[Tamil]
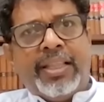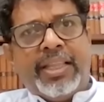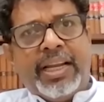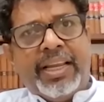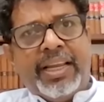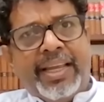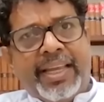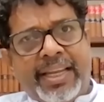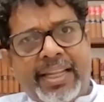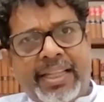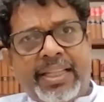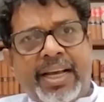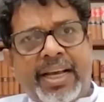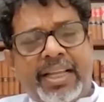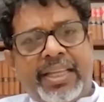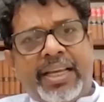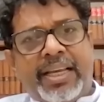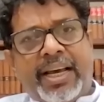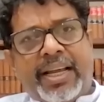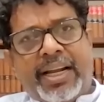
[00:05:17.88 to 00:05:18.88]
அதில் இருந்த
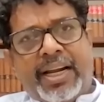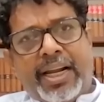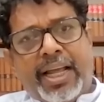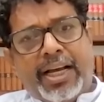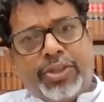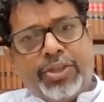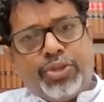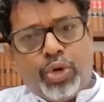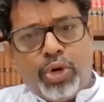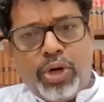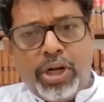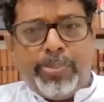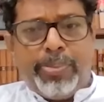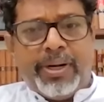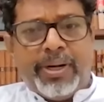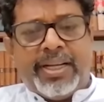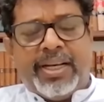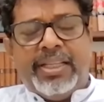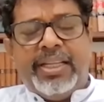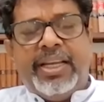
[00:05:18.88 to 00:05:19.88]
அதிகாரங்களாக
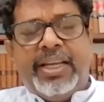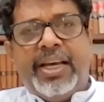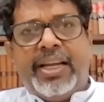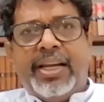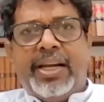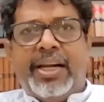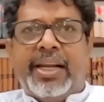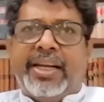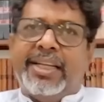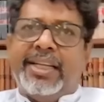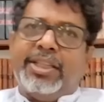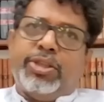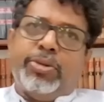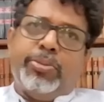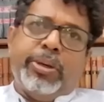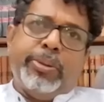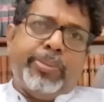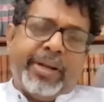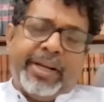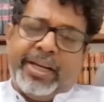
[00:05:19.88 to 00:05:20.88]
சொல்லப்பட்ட அதிகாரங்கள்
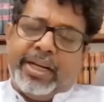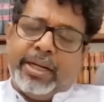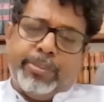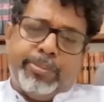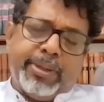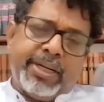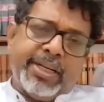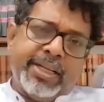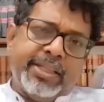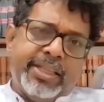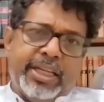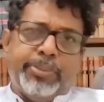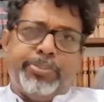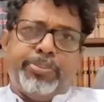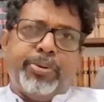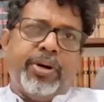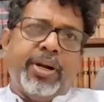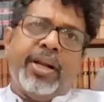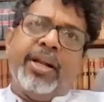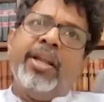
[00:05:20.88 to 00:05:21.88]
அனைத்துமே பறிக்கப்பட்ட
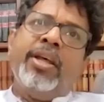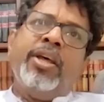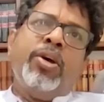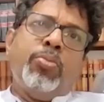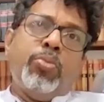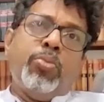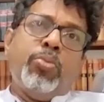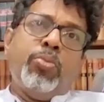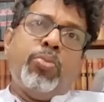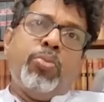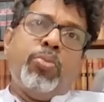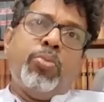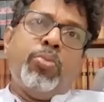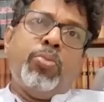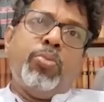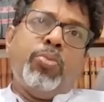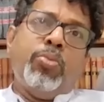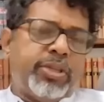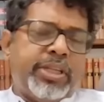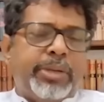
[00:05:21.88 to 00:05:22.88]
தீர்ப்புகள் முப்பத்தி
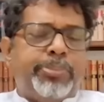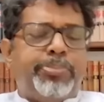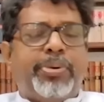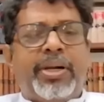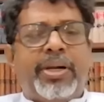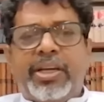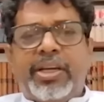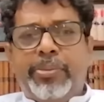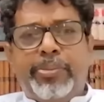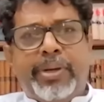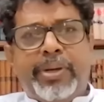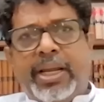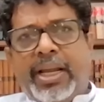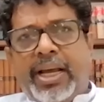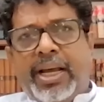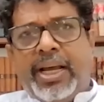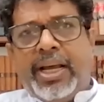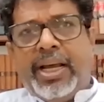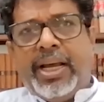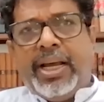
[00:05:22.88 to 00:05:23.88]
மூன்று தீர்ப்புகளுக்கு
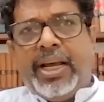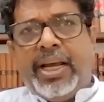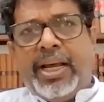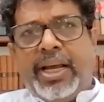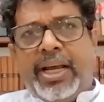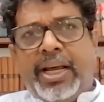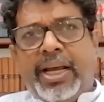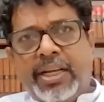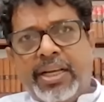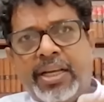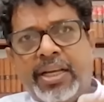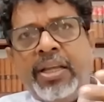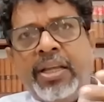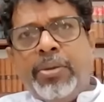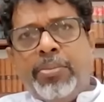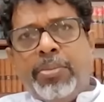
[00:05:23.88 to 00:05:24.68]
மேலாக சிங்கள